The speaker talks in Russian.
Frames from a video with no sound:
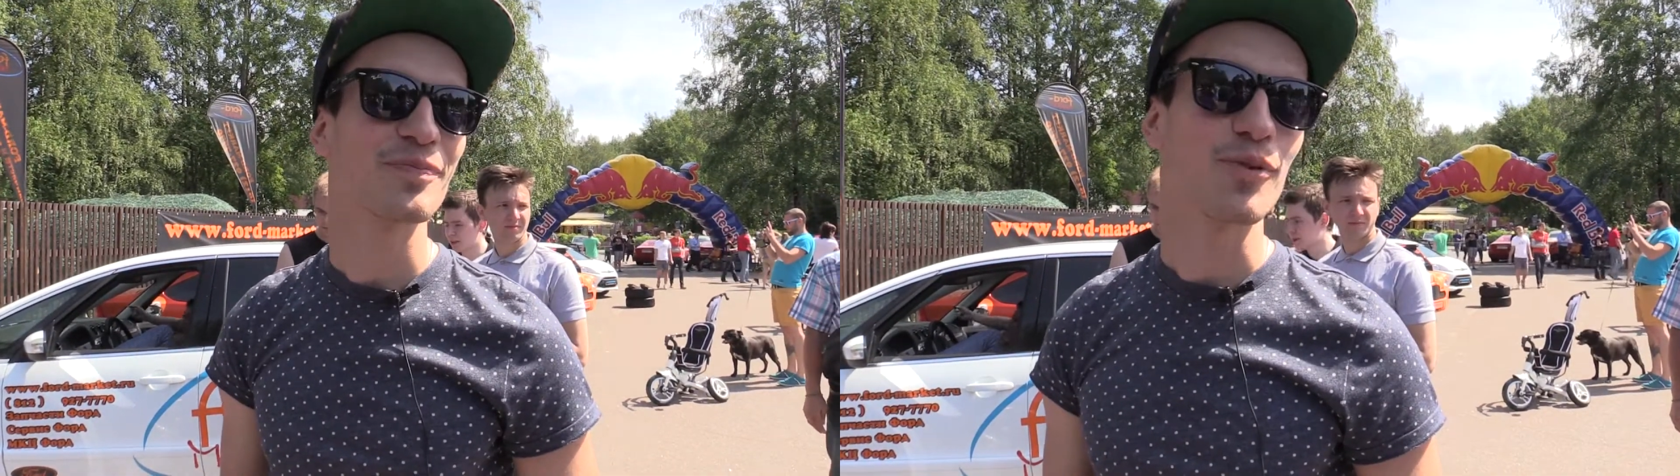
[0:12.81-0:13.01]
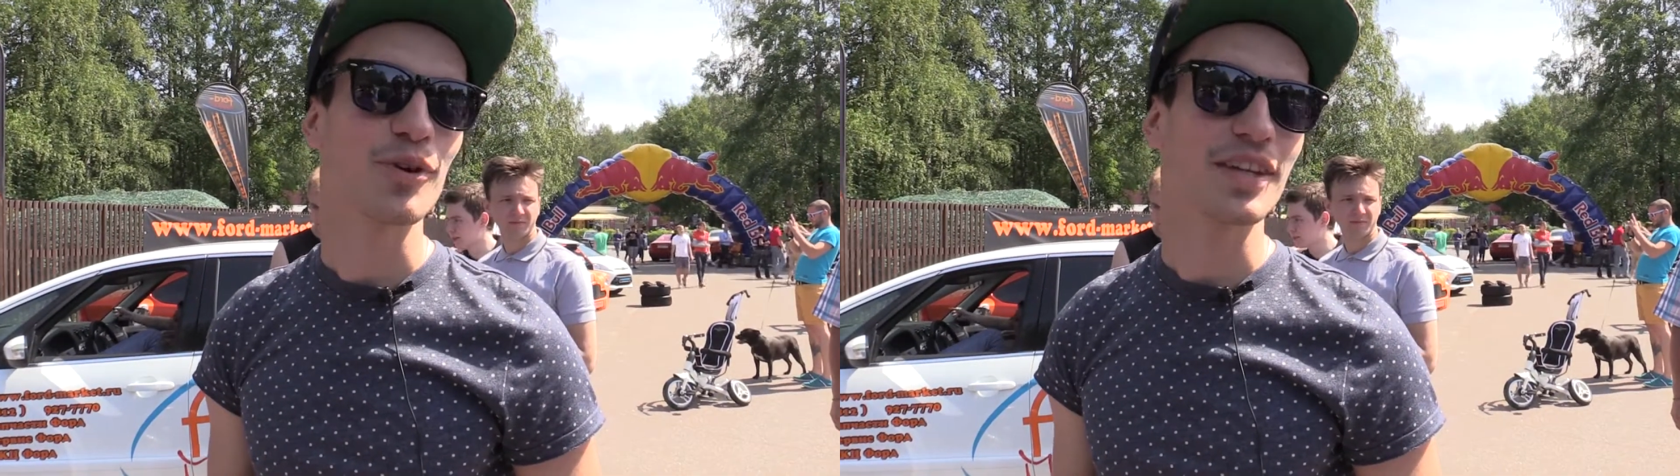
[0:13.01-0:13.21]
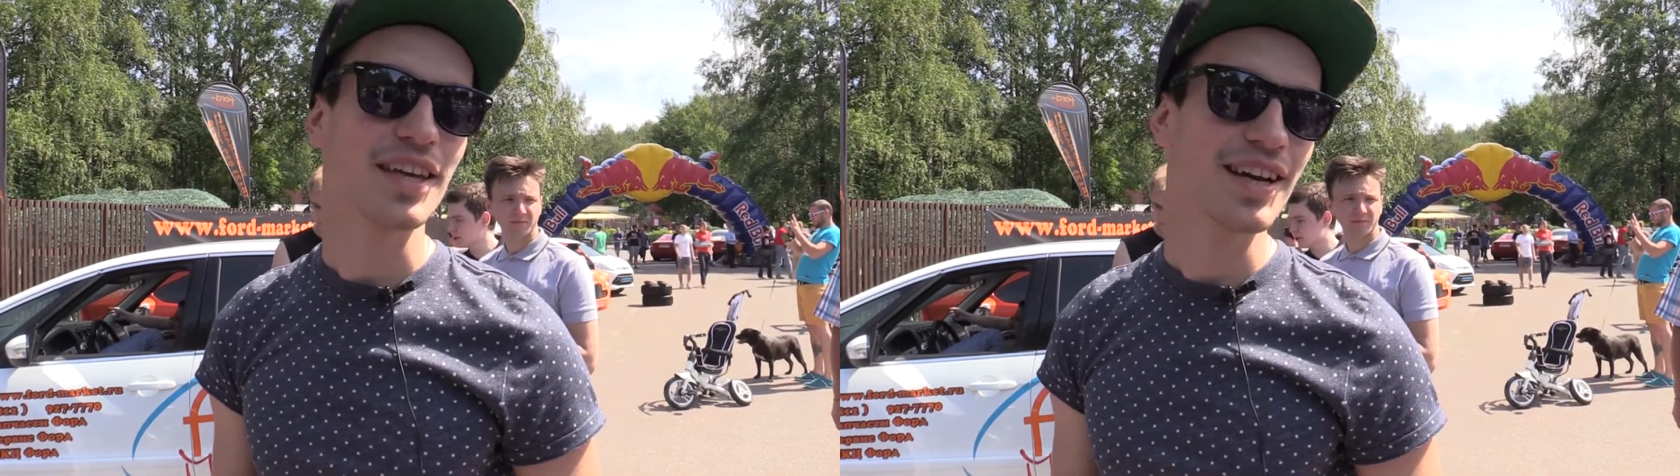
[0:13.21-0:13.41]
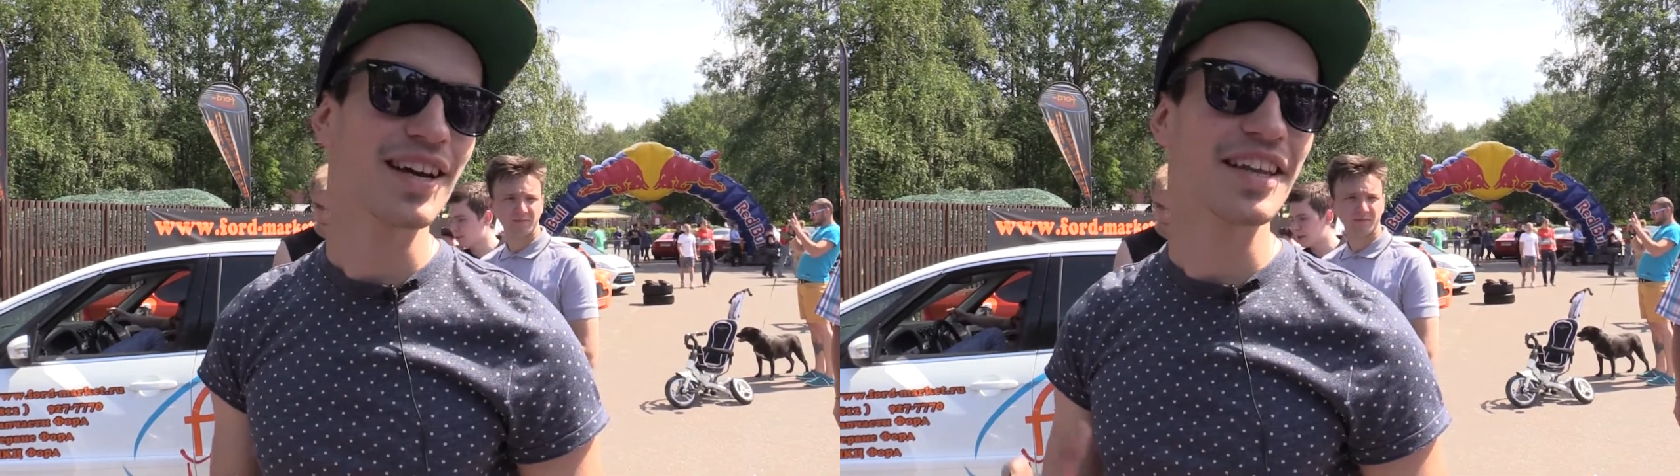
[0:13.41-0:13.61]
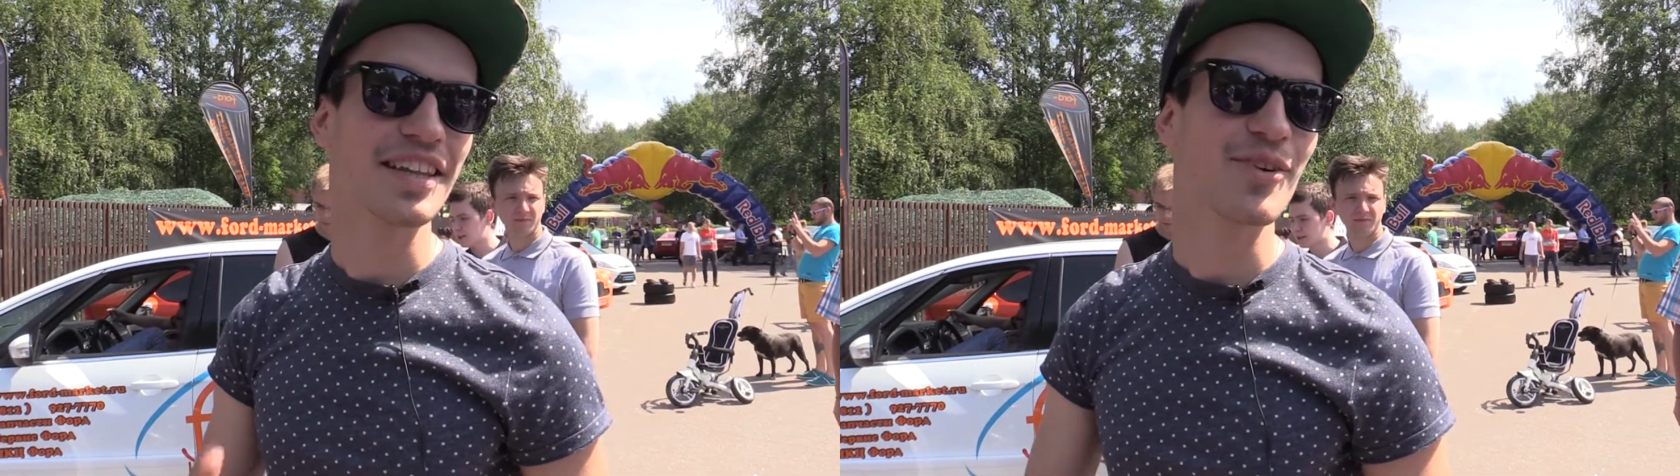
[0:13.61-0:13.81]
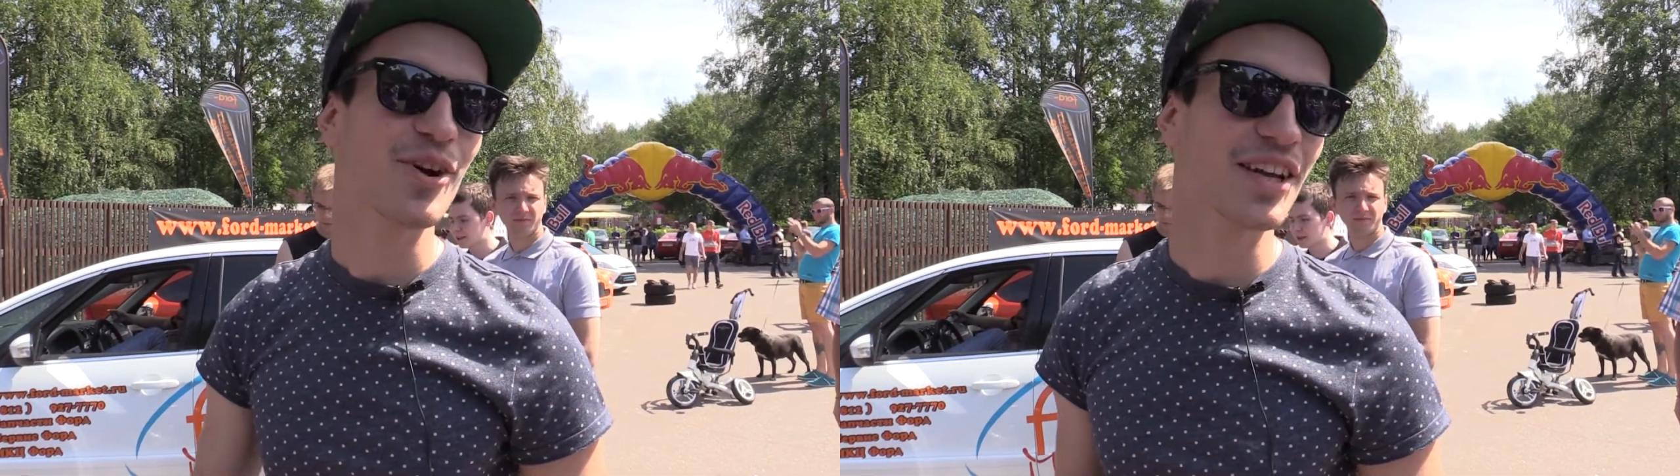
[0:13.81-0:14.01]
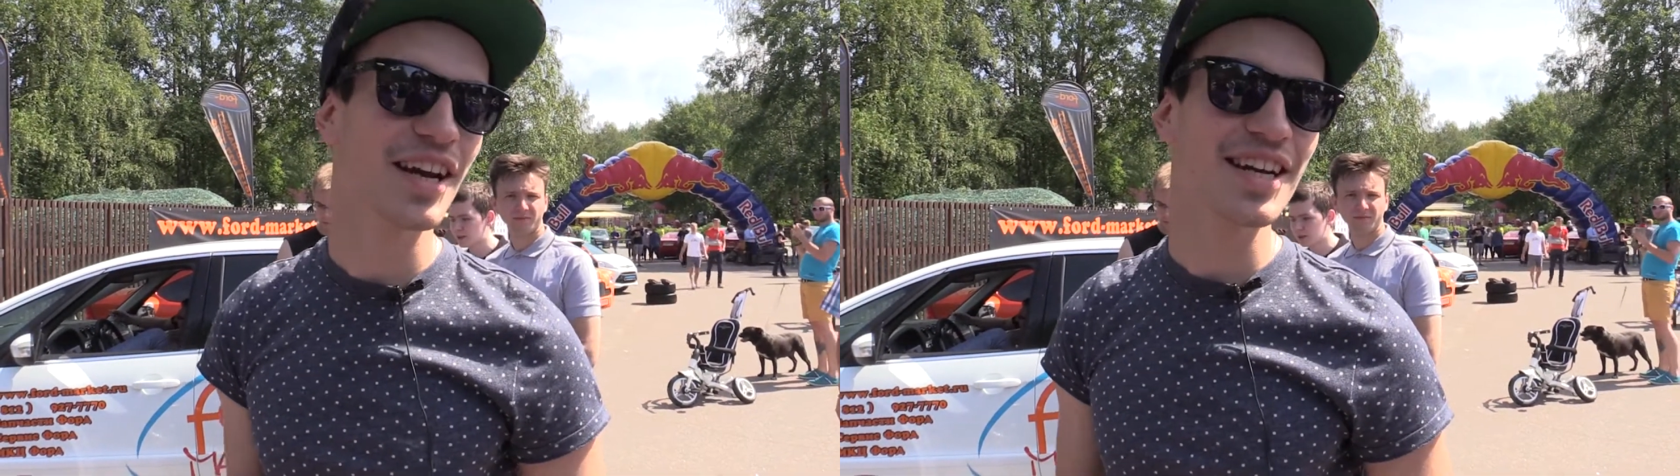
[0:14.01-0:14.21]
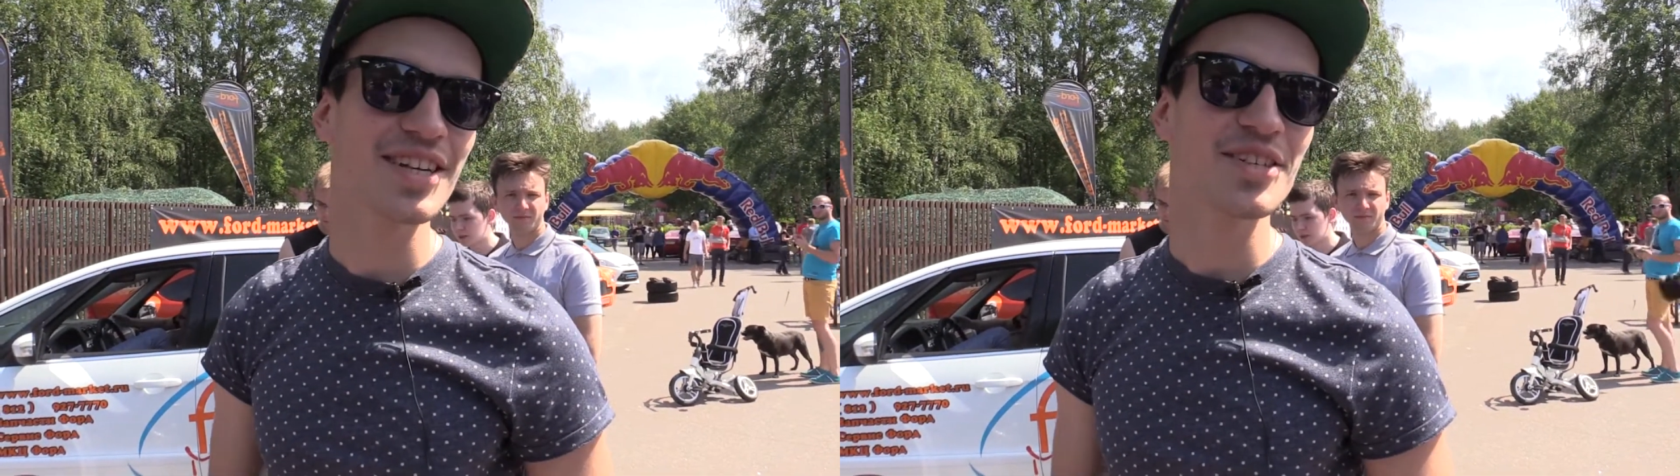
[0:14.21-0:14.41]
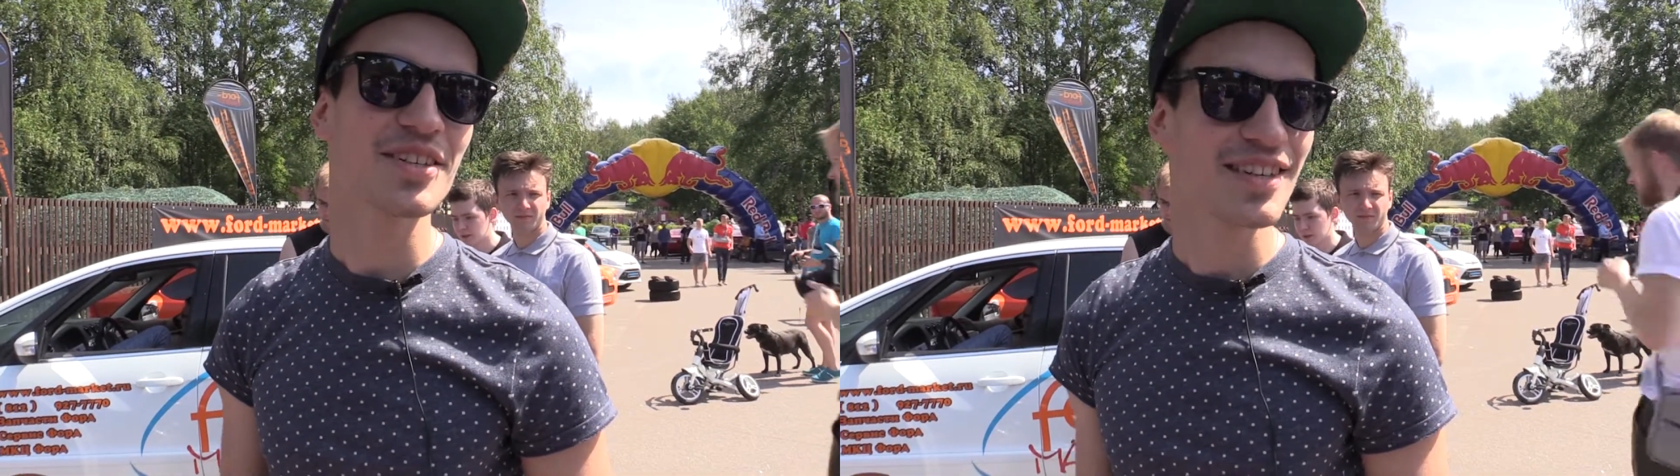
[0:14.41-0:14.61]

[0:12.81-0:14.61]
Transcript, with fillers: Вот, я арендовал гараж,